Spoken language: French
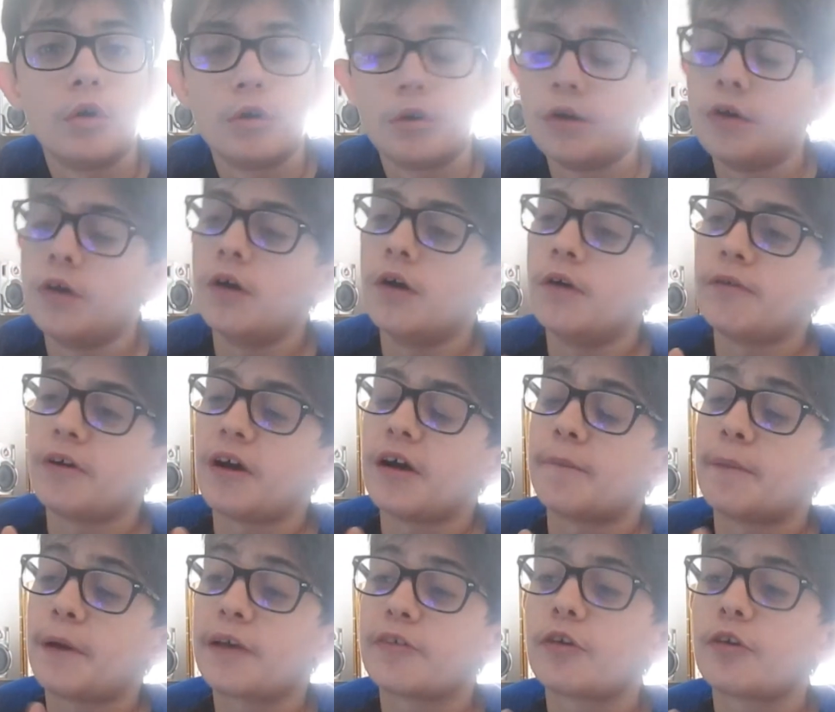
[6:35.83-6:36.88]
Enfin,
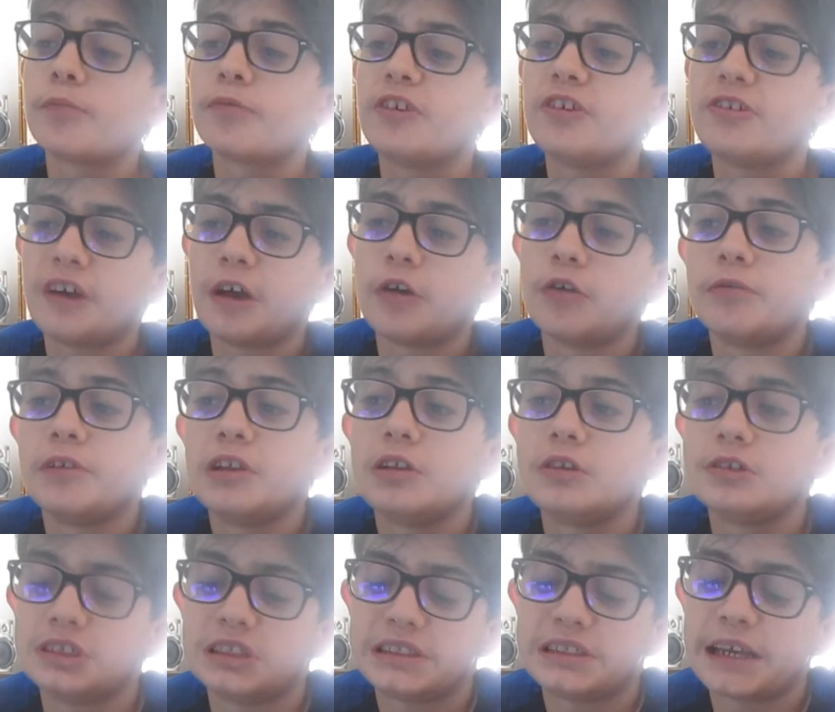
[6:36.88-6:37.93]
par exemple, si c'est Halloween,
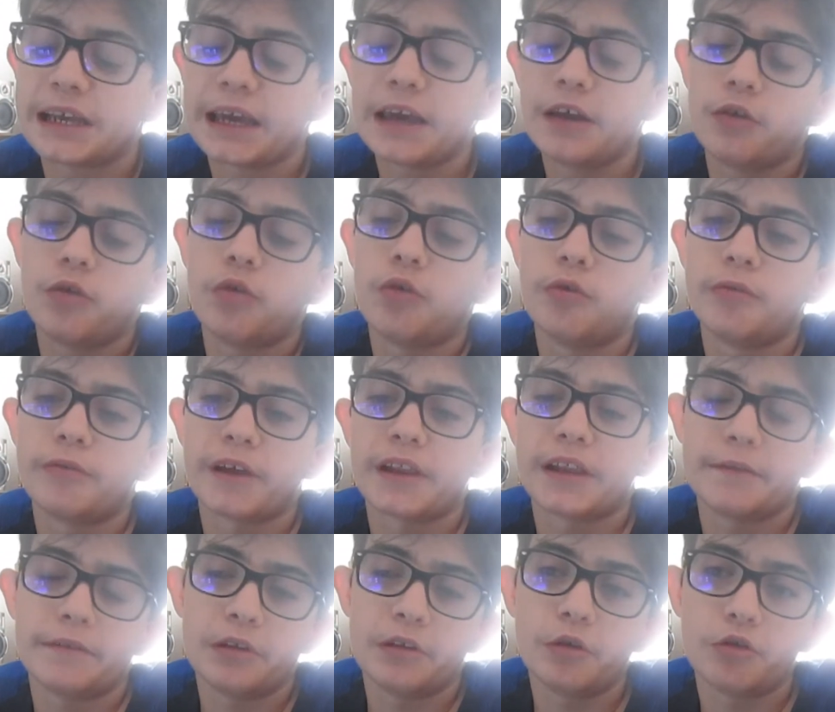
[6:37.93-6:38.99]
j'essaierai de faire
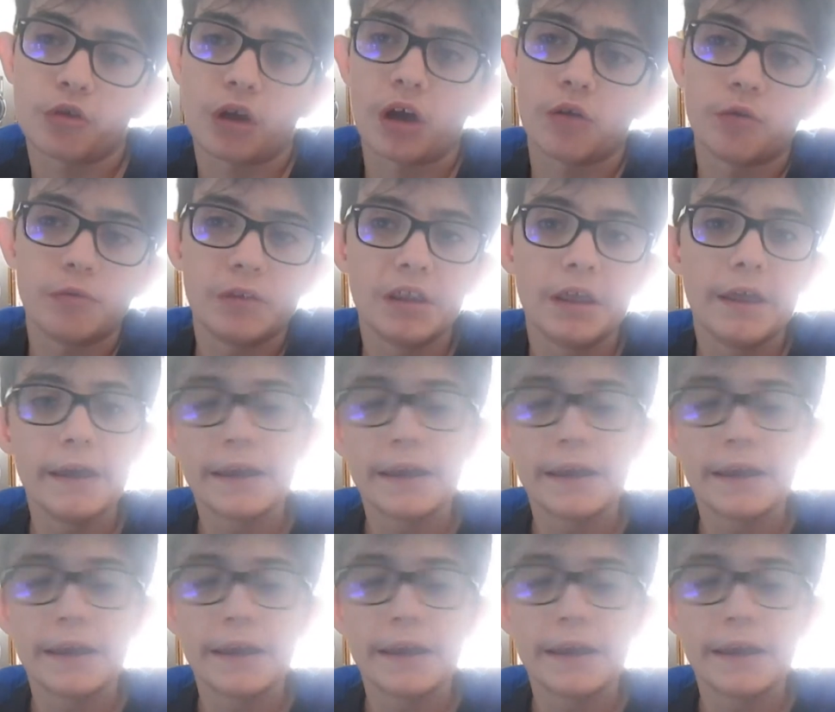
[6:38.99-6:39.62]
des vidéos sur Halloween